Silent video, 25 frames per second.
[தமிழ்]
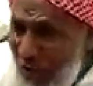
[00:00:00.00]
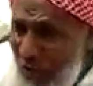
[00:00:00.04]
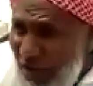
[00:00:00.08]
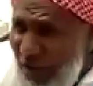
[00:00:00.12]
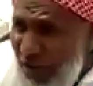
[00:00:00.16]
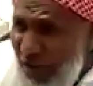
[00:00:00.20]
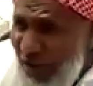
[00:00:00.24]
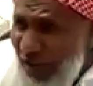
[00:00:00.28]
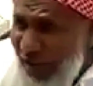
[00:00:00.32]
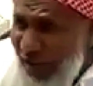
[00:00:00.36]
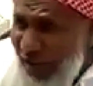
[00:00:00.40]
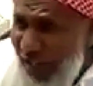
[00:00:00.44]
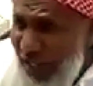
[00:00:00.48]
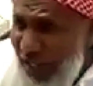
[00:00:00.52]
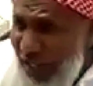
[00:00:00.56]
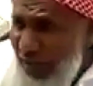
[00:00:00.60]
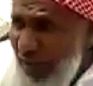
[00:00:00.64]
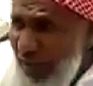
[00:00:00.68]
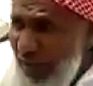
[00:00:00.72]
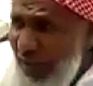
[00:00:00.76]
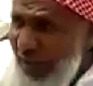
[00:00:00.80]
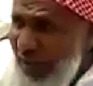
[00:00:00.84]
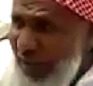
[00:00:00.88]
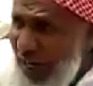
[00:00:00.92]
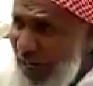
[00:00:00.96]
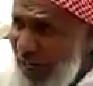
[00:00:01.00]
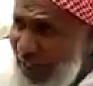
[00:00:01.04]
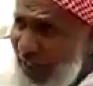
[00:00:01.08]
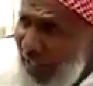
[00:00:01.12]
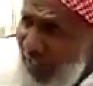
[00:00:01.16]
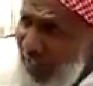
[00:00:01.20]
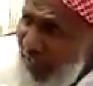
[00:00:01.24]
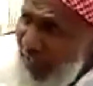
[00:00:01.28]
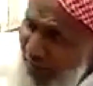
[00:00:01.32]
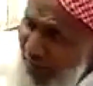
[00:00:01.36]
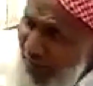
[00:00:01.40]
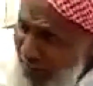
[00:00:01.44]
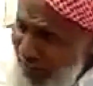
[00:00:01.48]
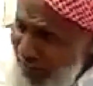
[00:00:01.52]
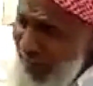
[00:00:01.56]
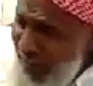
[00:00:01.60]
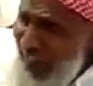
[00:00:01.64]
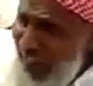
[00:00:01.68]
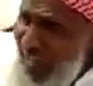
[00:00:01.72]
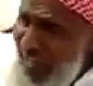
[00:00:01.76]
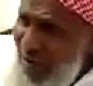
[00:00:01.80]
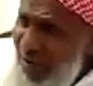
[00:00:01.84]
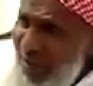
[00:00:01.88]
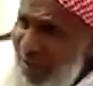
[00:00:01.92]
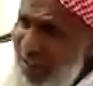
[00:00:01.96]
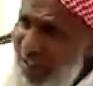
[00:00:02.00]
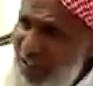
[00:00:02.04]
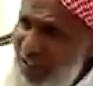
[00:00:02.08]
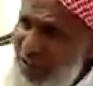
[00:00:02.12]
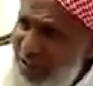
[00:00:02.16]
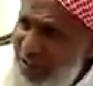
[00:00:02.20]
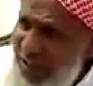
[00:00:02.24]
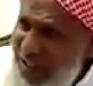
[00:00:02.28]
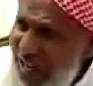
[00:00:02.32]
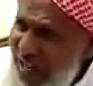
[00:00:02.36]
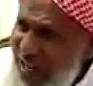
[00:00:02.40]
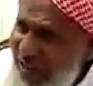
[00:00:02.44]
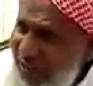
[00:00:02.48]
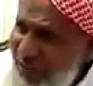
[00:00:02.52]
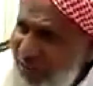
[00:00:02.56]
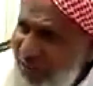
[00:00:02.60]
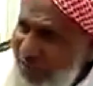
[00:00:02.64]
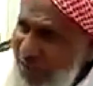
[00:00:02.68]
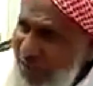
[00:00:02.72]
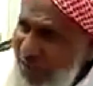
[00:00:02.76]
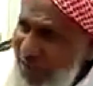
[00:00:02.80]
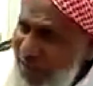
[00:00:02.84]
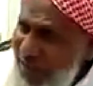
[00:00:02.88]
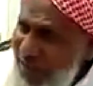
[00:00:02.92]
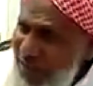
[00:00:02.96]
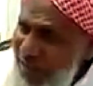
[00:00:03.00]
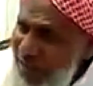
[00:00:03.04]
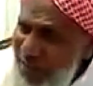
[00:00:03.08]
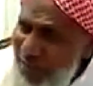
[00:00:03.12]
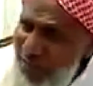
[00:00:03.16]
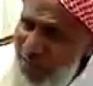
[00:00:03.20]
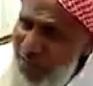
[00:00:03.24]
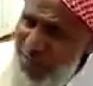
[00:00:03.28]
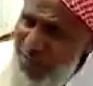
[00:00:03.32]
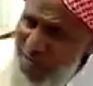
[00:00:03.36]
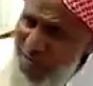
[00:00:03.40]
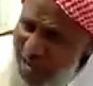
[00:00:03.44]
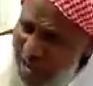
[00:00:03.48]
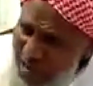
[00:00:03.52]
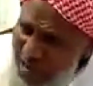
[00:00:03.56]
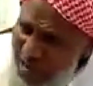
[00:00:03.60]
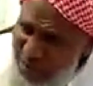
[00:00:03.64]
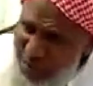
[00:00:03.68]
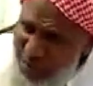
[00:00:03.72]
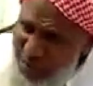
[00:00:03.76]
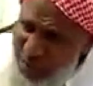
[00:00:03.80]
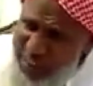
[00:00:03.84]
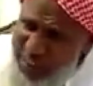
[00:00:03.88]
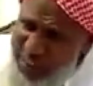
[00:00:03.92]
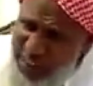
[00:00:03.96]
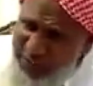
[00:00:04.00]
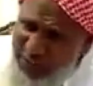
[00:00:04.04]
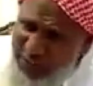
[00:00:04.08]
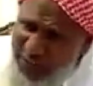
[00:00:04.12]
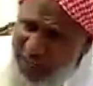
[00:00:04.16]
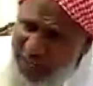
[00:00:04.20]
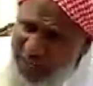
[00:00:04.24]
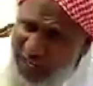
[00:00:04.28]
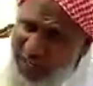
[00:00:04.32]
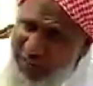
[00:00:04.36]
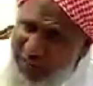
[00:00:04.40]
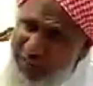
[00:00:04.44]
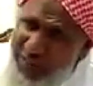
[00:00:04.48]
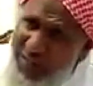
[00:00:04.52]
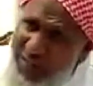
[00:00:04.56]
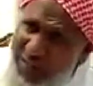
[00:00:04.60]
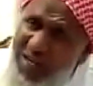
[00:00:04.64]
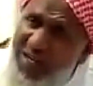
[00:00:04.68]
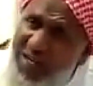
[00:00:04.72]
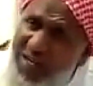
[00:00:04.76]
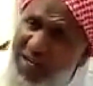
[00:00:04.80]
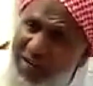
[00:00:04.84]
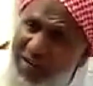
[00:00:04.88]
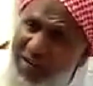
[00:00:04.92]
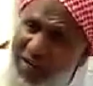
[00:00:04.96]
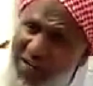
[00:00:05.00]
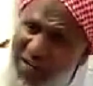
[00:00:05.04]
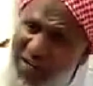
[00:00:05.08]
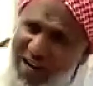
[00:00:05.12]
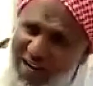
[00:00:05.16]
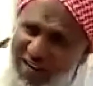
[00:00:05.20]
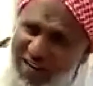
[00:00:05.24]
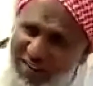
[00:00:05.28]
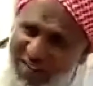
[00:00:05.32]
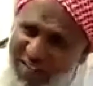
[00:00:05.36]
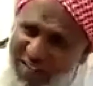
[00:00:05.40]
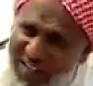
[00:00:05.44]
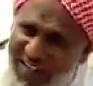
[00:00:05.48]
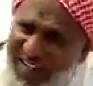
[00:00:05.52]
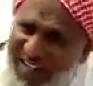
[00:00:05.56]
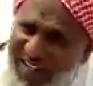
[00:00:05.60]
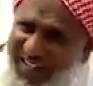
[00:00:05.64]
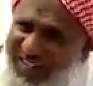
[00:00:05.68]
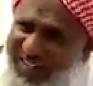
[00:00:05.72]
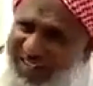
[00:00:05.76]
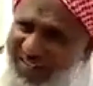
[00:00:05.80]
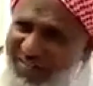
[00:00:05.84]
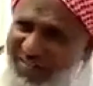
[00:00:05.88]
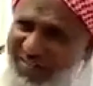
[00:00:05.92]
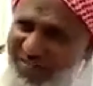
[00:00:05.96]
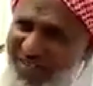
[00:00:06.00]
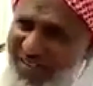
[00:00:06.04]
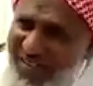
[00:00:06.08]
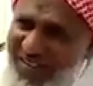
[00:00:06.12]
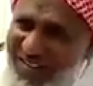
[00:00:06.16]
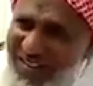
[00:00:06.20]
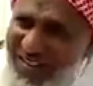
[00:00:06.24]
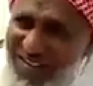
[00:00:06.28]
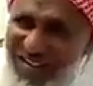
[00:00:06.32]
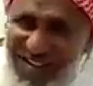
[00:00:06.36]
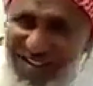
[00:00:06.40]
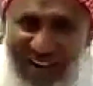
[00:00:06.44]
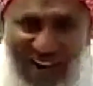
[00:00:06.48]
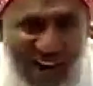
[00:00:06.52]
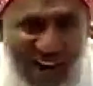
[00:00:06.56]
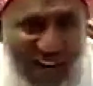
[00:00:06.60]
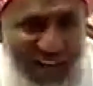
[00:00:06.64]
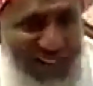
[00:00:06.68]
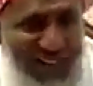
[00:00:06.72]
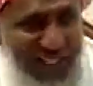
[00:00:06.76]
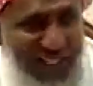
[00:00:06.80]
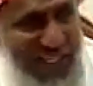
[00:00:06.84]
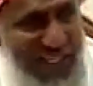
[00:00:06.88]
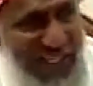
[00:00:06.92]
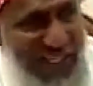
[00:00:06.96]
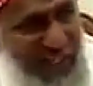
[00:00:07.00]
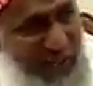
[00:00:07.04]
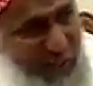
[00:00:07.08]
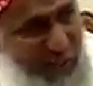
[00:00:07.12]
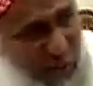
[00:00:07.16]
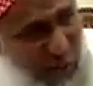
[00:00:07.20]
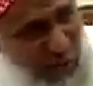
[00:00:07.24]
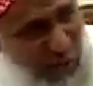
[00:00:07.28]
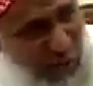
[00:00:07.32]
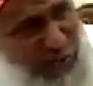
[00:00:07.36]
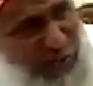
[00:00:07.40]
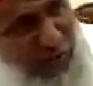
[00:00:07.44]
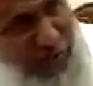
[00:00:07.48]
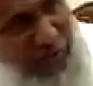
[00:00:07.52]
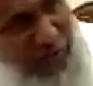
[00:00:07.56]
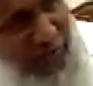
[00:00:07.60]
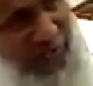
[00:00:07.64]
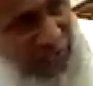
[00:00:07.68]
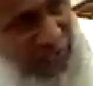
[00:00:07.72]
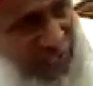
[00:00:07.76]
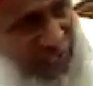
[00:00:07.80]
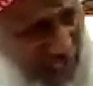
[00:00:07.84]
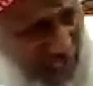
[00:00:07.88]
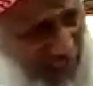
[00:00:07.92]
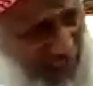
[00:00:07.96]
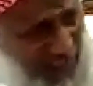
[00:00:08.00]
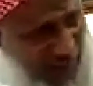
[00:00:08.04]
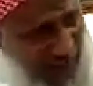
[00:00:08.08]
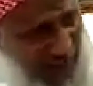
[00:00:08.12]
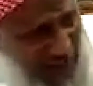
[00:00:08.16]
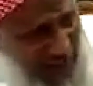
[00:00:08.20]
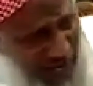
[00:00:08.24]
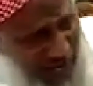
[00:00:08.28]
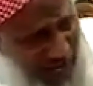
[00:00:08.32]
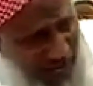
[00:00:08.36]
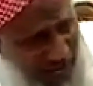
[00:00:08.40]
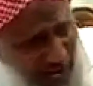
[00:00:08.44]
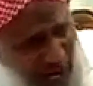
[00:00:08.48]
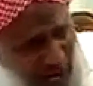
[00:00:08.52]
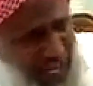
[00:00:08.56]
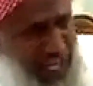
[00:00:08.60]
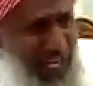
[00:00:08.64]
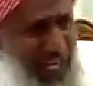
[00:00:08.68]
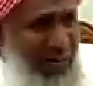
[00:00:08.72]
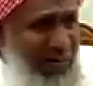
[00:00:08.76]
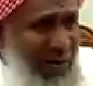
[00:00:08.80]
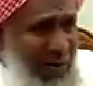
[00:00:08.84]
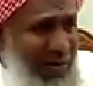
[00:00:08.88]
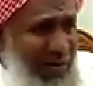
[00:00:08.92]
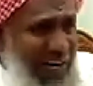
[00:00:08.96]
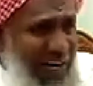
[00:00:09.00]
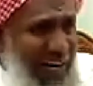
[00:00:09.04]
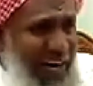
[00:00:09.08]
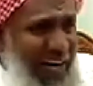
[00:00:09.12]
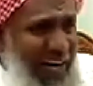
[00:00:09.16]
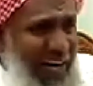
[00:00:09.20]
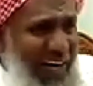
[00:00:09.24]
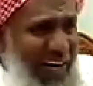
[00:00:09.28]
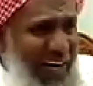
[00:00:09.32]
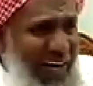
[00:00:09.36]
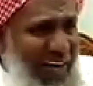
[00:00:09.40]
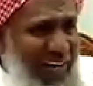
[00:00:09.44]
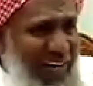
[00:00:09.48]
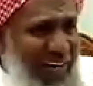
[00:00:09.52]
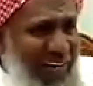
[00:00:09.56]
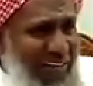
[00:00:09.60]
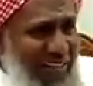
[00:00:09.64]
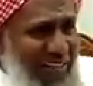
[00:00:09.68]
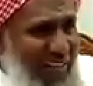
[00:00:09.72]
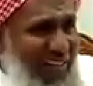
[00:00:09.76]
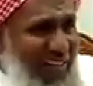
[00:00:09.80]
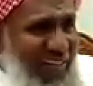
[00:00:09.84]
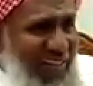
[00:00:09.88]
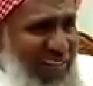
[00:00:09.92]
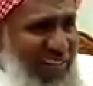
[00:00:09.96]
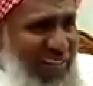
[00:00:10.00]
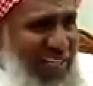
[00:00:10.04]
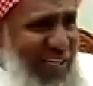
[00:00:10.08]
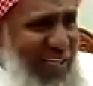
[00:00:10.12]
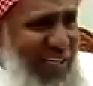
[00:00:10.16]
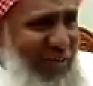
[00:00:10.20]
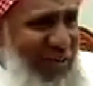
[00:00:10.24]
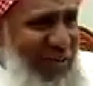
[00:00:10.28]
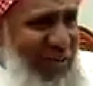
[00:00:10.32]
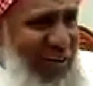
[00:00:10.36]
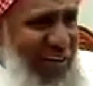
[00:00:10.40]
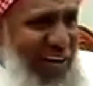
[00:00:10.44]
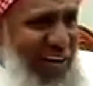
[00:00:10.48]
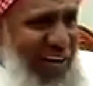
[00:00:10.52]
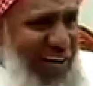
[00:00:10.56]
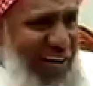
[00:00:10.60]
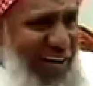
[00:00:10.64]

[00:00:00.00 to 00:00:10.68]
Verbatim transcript: ரஹீம் அல்லாஹ் தன்னுடைய திருநாமத்தை சொன்னான் மிக அன்புமிக்கவர்கள் மிக கருணையானவர்கள் அந்த ரகூஃபர் ரஹீமான நாயகம் அவர்கள் சல்லா செல்லம் அவர்கள்